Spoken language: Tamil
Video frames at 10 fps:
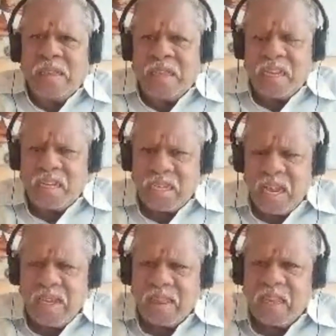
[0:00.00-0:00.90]
திசை
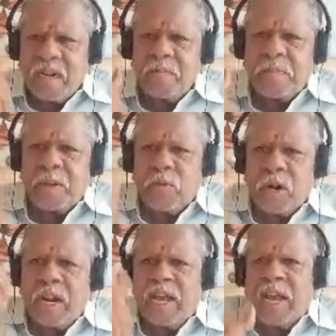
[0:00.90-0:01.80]
திருப்பி
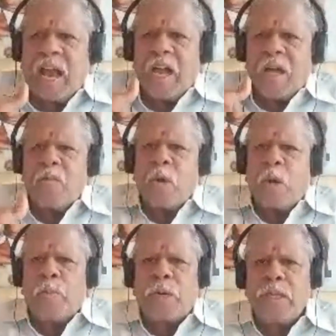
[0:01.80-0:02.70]
உள்ளே
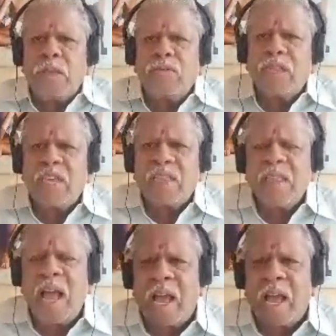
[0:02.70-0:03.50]
அகமுகப்படுத்துவதைத்தான்